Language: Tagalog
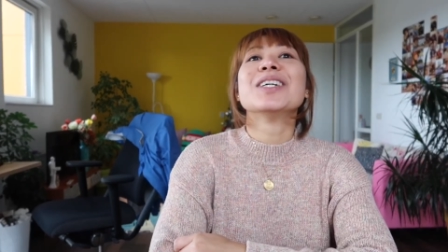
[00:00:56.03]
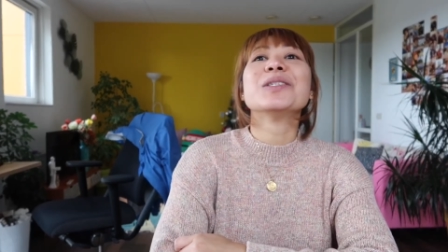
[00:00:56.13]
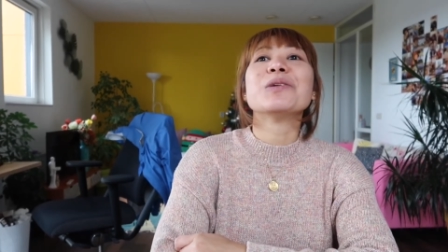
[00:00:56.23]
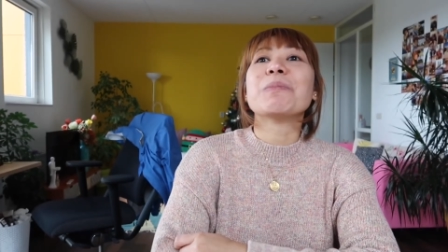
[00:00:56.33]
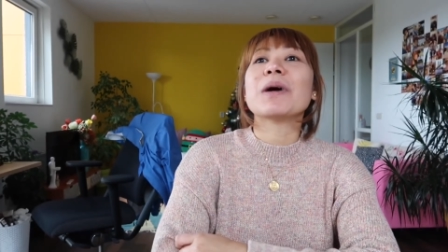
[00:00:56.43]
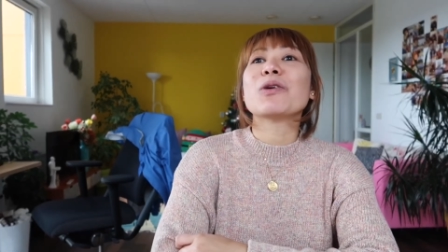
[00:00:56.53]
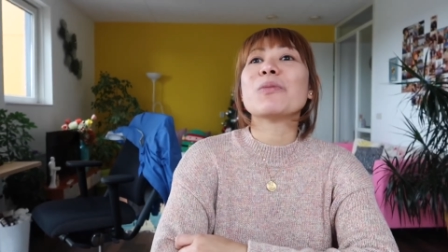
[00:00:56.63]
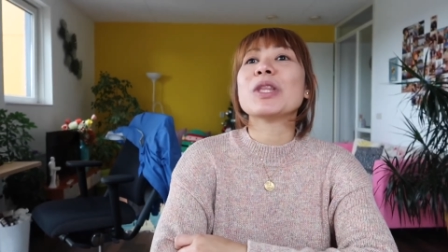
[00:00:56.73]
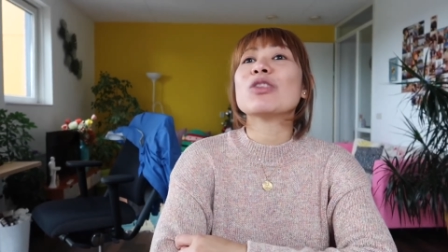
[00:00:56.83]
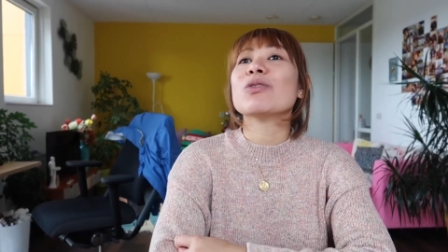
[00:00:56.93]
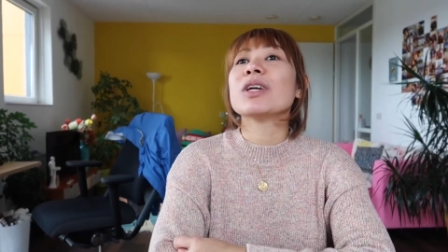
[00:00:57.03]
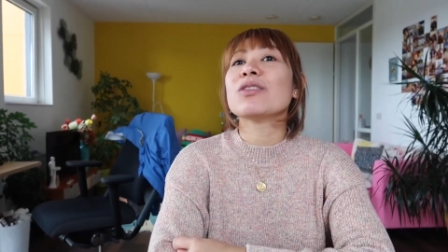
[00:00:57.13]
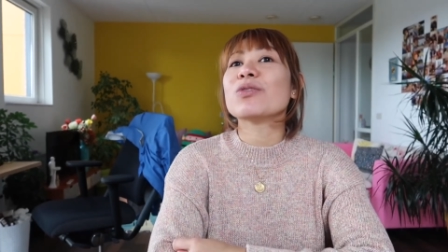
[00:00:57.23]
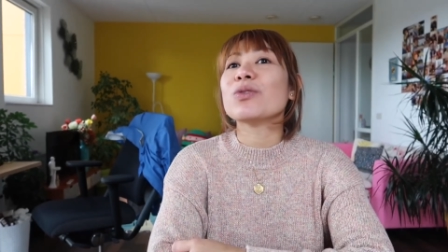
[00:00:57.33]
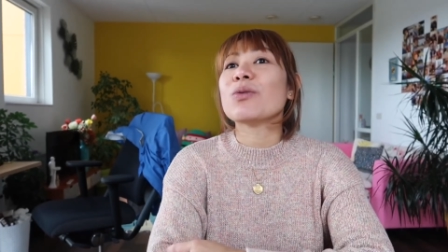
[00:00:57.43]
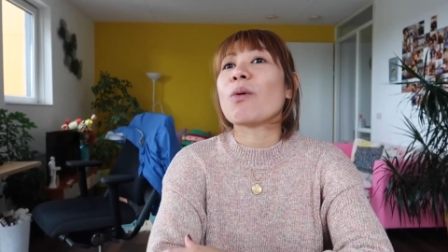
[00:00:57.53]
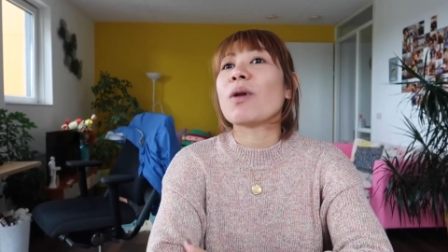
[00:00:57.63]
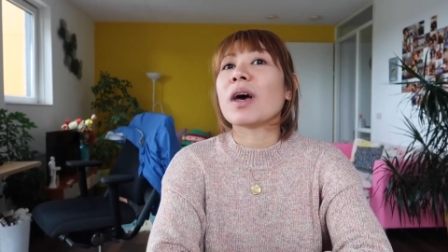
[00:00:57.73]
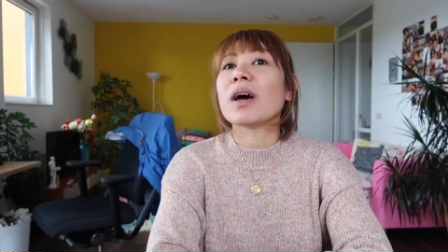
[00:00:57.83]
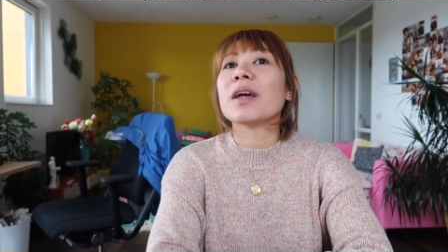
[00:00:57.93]
So, pag huminto-hinto yung
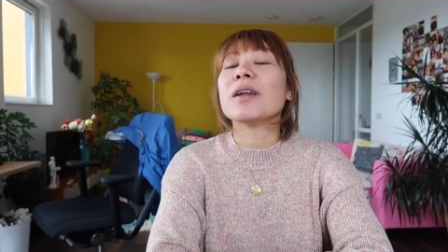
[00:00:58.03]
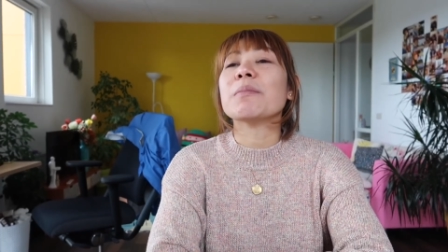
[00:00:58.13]
ulan,